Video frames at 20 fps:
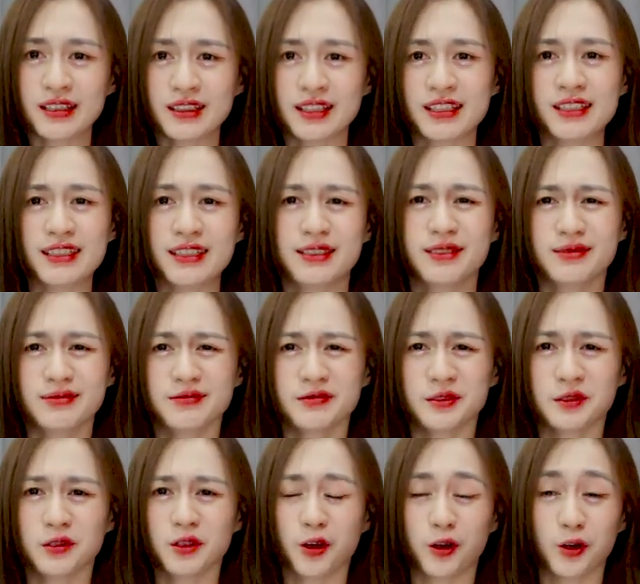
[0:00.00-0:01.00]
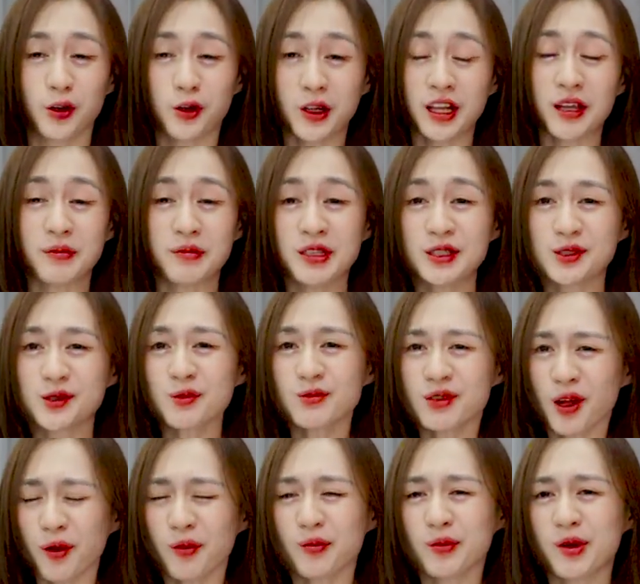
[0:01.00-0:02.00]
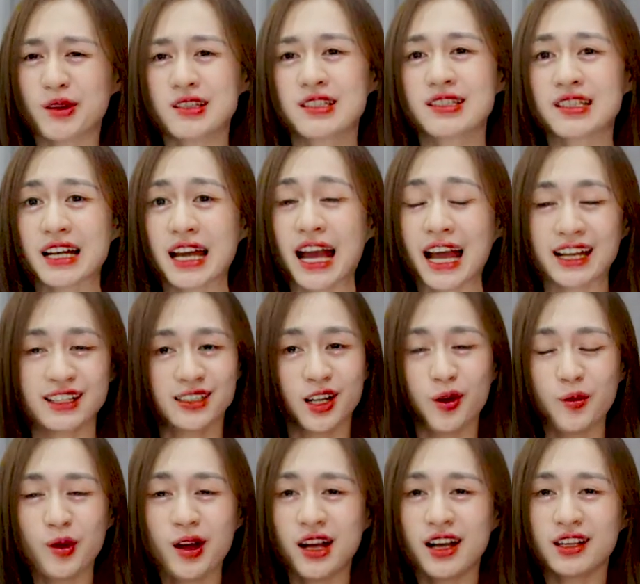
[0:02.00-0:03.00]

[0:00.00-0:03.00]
thì còn có thể bị rung động với những cái hành động